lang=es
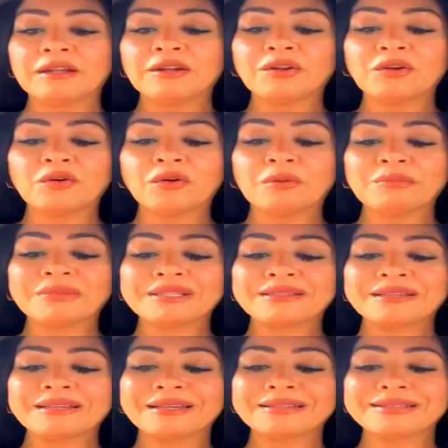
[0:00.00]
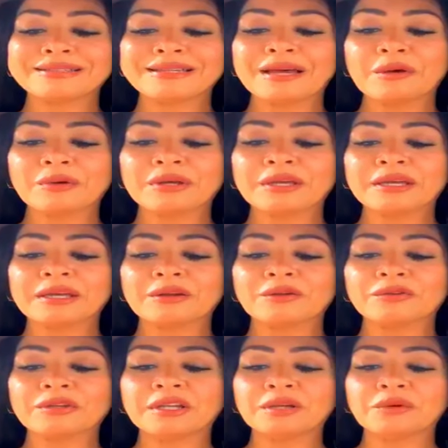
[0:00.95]
No, a mis hijas saben que
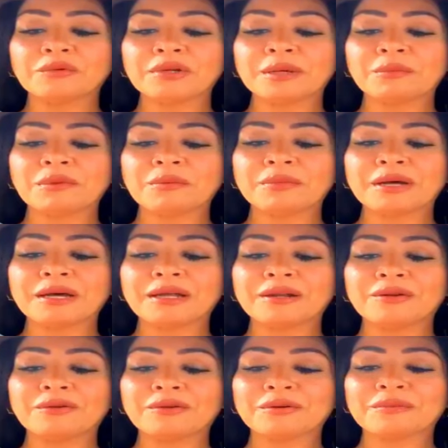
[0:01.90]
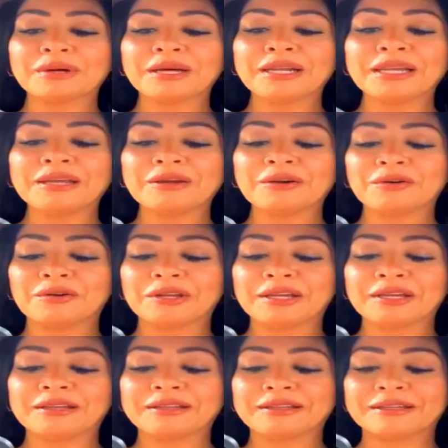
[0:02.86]
no tienen una mamá normal y
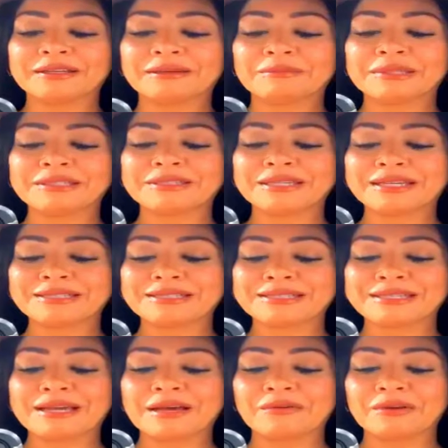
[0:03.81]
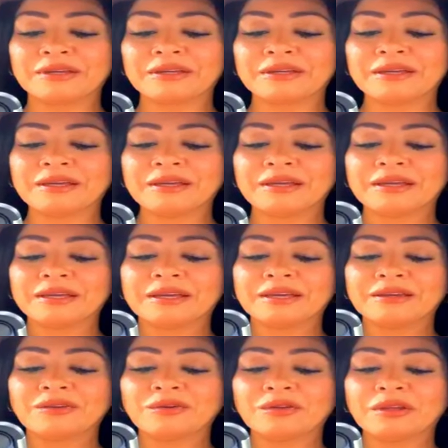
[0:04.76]
corriente. Mis hijas saben
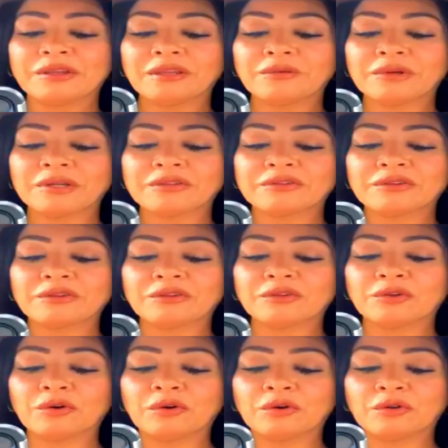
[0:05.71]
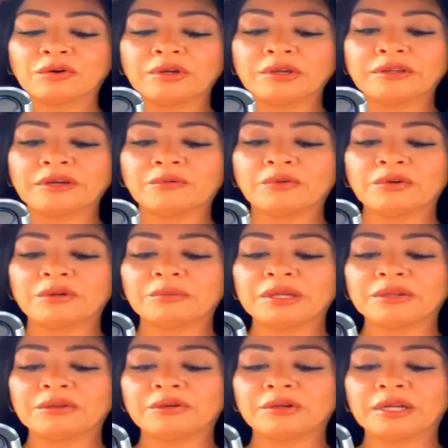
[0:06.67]
que yo de diversión todo y de
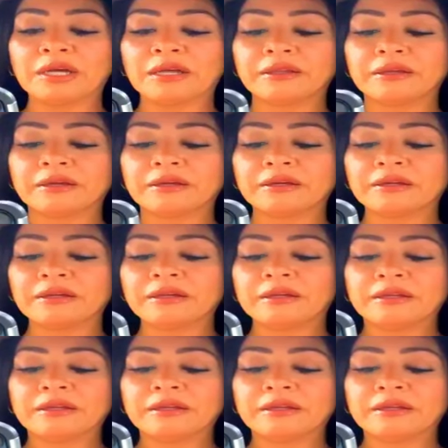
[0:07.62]
aburrimiento nada.